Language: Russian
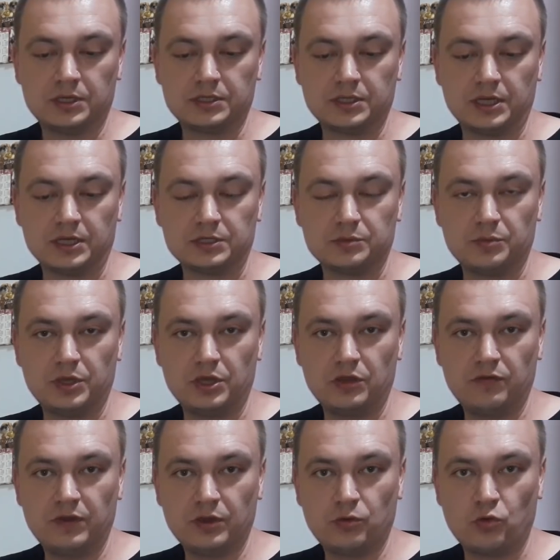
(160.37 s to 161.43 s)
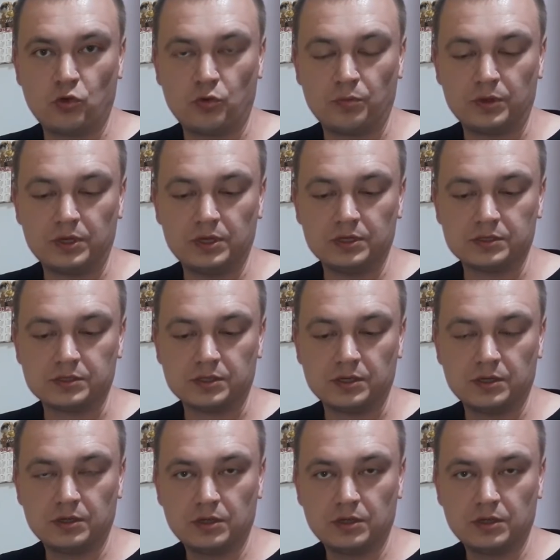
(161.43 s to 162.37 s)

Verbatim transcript: со змеевиком из